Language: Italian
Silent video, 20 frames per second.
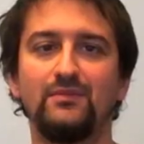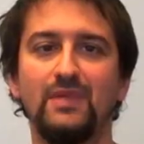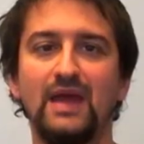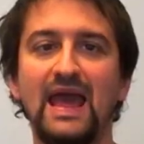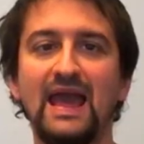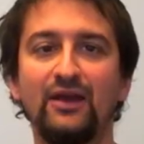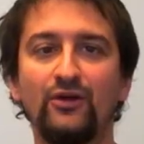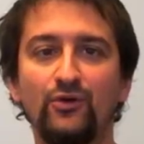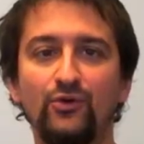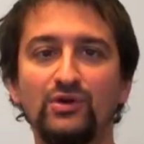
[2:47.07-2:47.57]

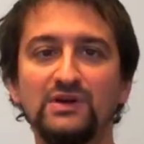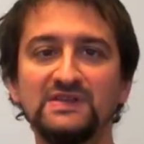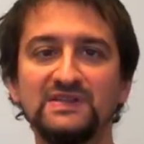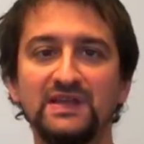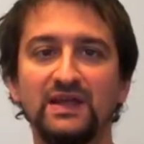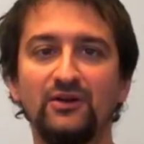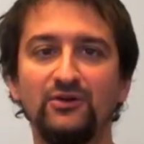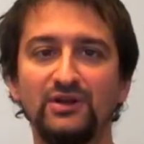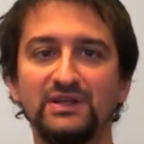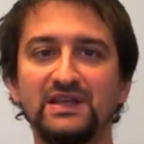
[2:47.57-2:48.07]
Ecco, questi
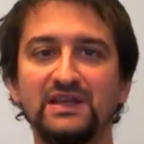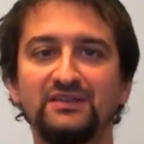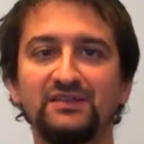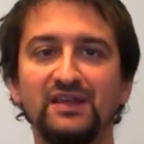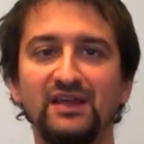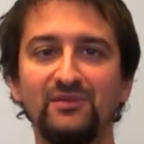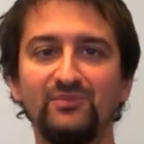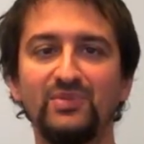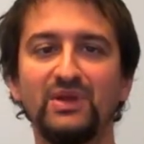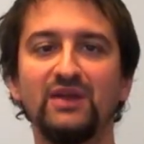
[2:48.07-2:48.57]
erano gli
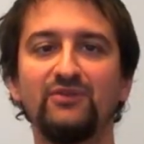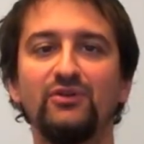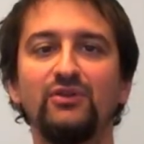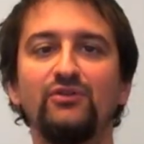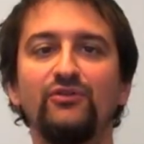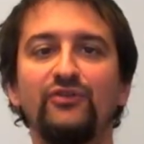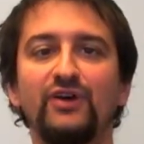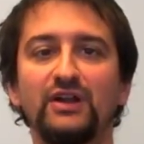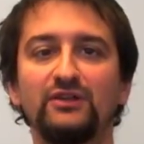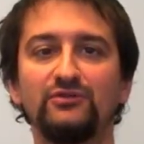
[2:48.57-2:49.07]
esempi che volevo
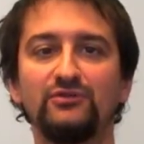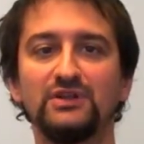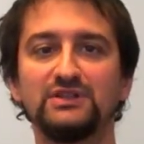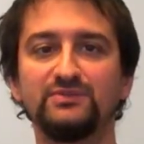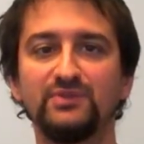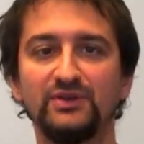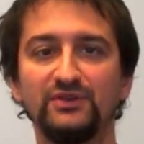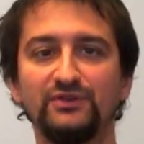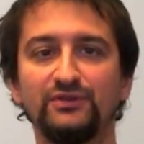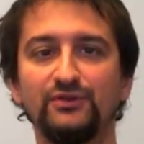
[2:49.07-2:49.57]
fare
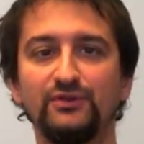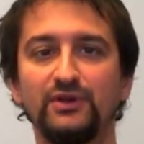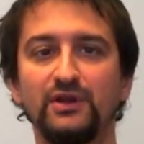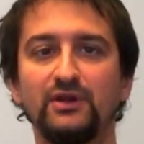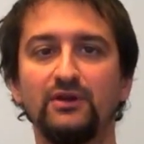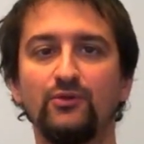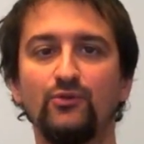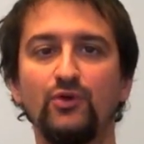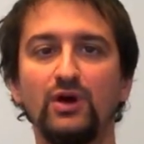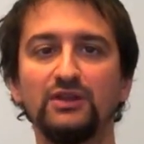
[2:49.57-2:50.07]

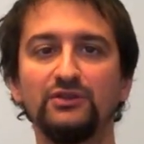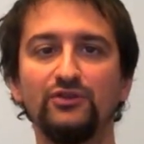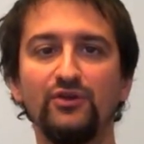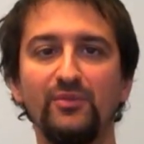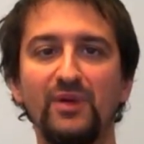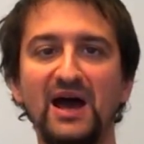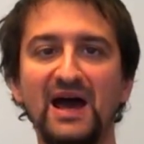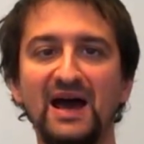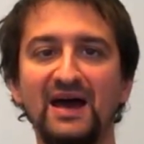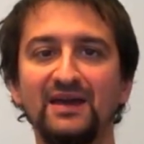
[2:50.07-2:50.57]
sull'espressione quando
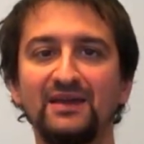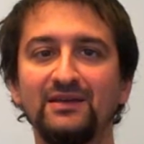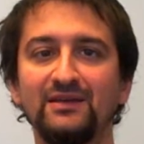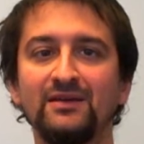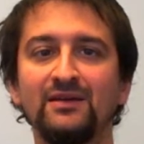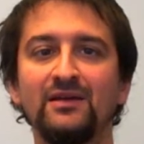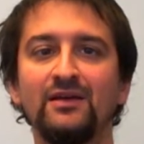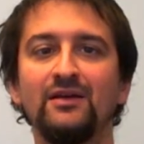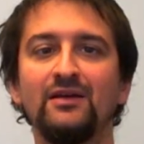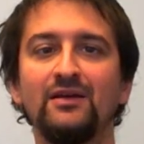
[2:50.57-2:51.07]
mai.
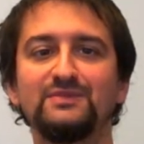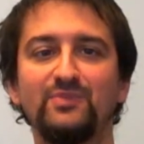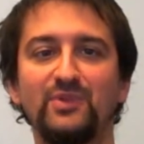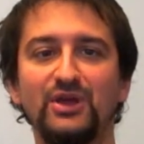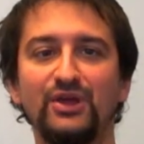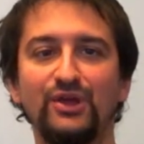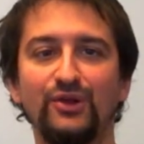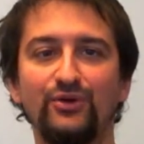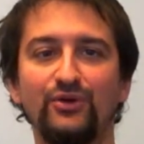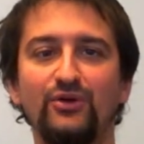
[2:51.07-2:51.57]

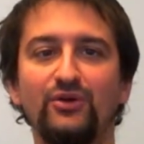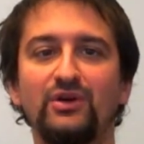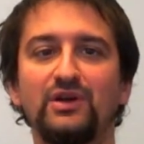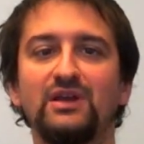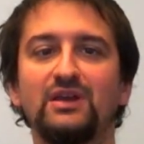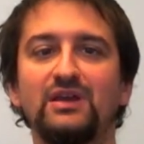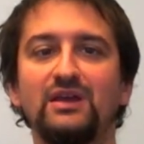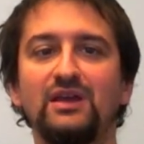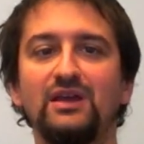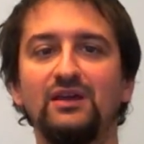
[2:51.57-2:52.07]
Spero
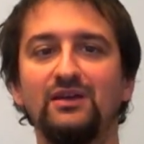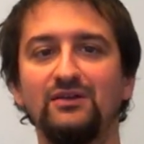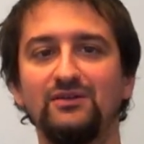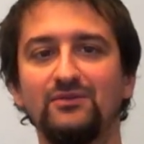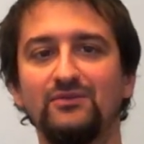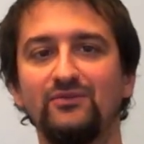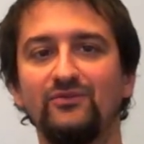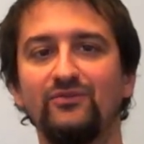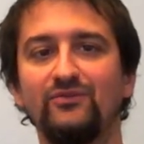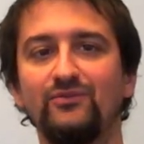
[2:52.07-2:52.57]
che
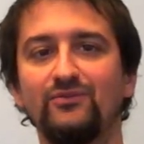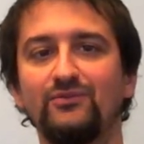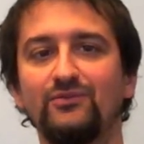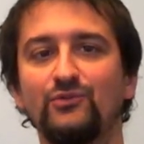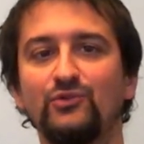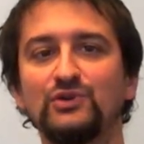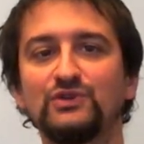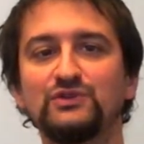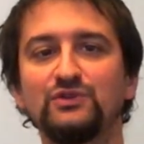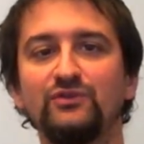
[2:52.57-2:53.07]

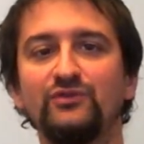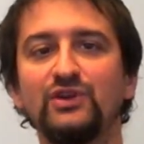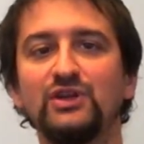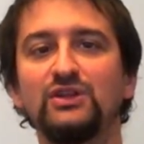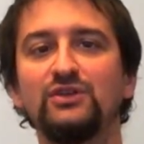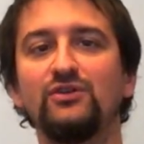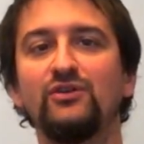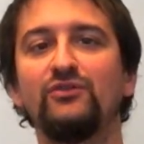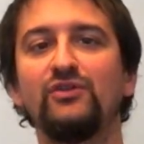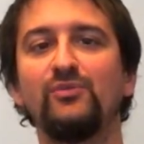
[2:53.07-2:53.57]
questo
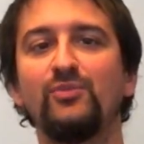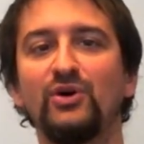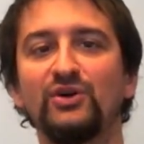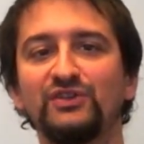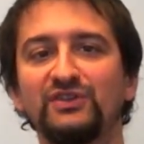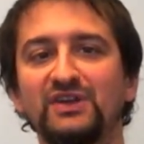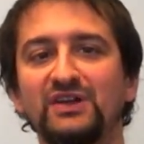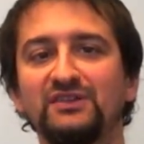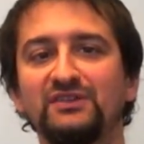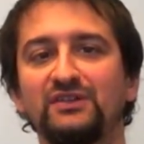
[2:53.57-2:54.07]
video vi
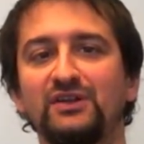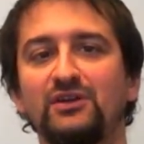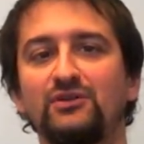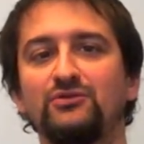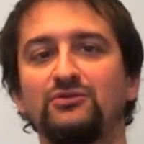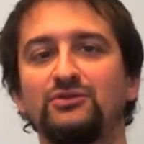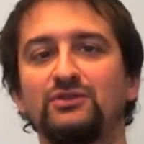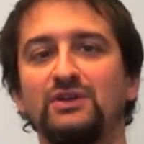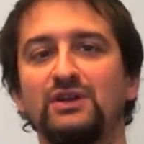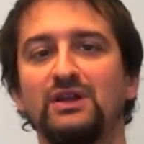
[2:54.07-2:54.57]
possa essere
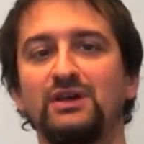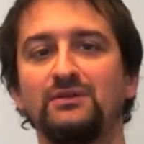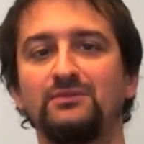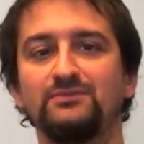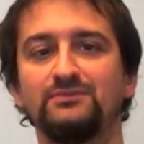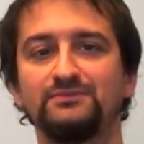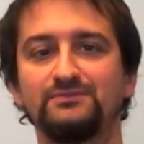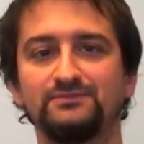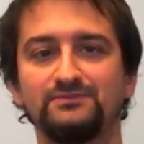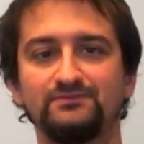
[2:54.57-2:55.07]
utile.
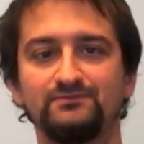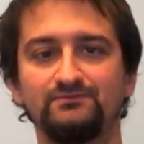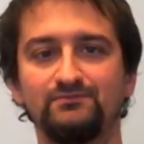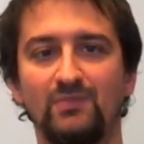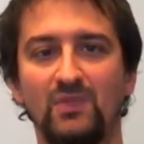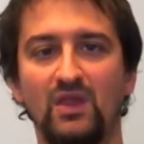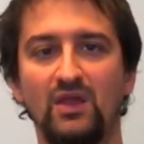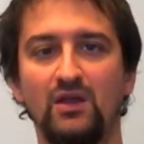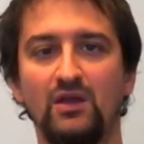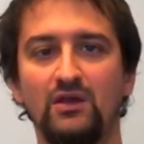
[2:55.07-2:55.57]

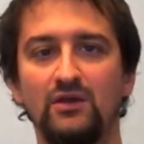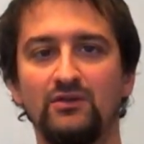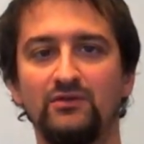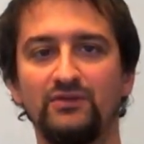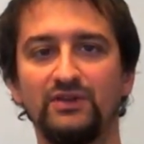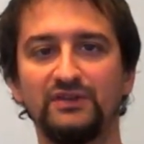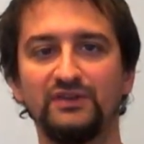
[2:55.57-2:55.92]
Vi